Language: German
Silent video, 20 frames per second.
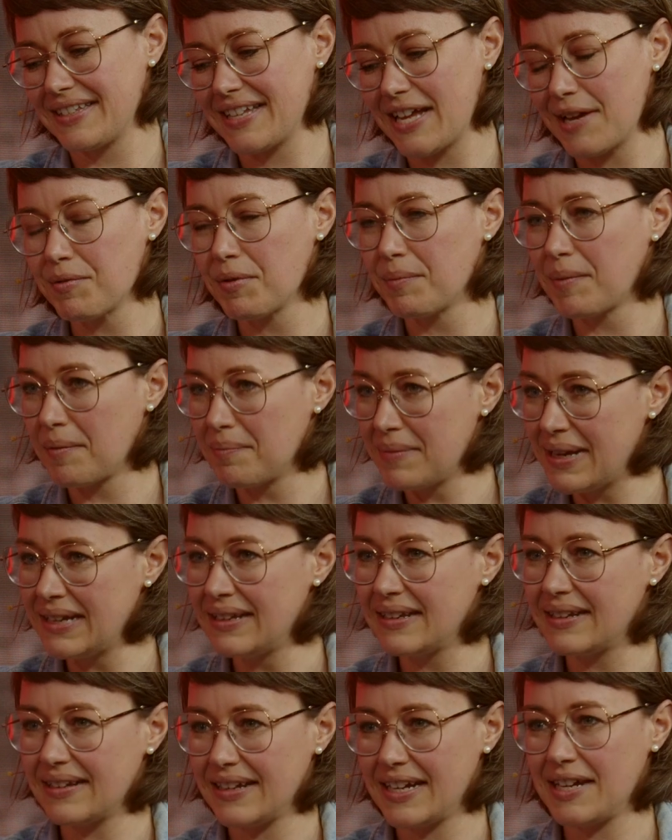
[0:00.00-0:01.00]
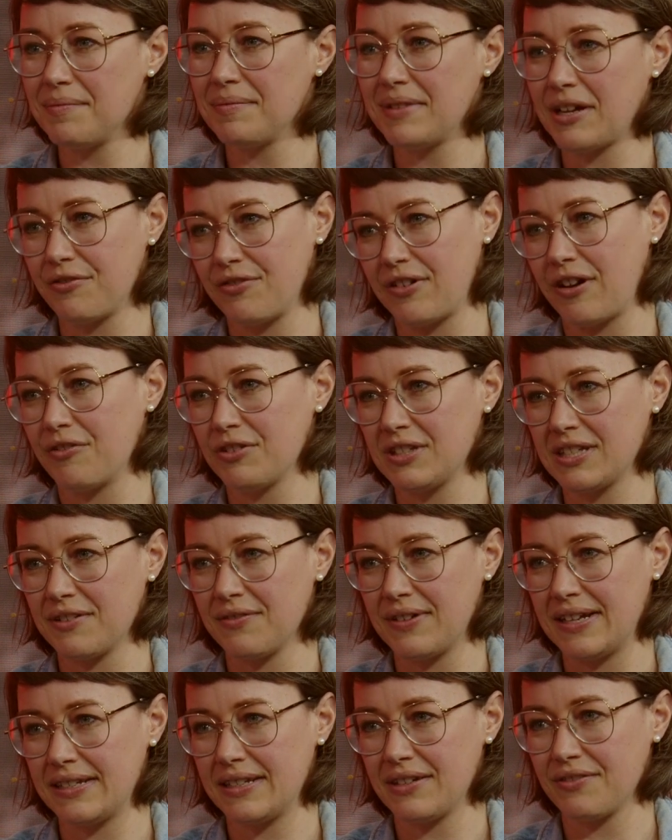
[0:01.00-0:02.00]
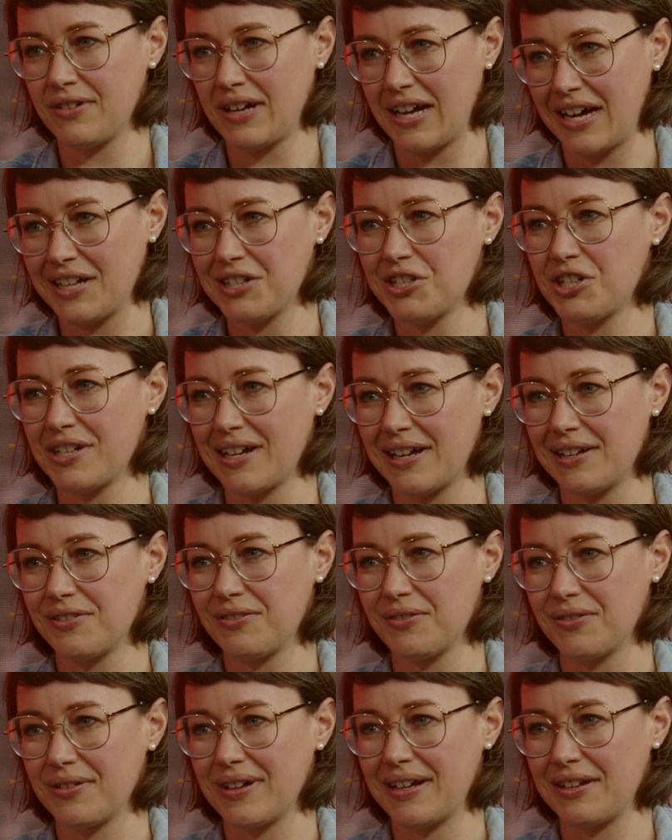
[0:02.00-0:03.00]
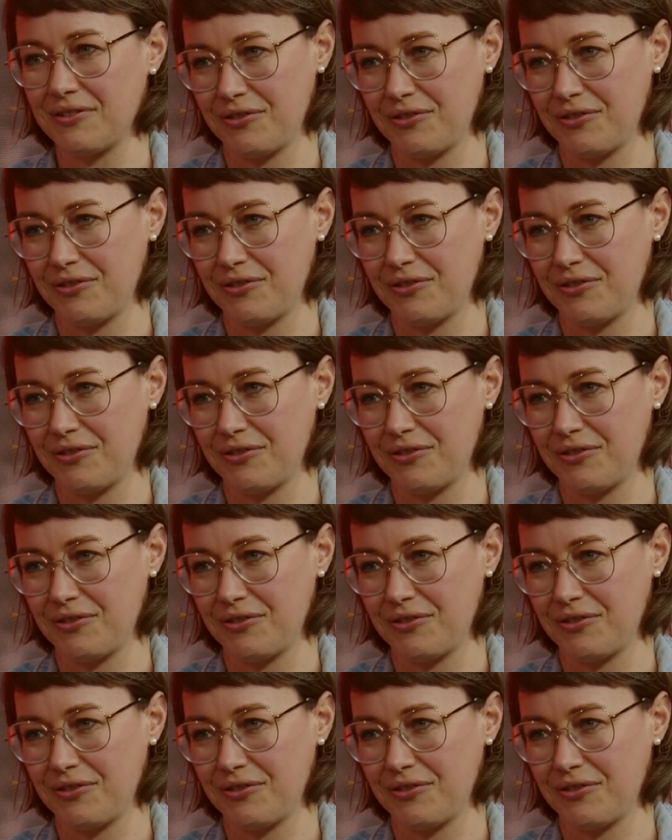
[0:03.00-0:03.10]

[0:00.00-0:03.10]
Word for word: nehmen wir mit, eben auf ausgewählte Veranstaltungen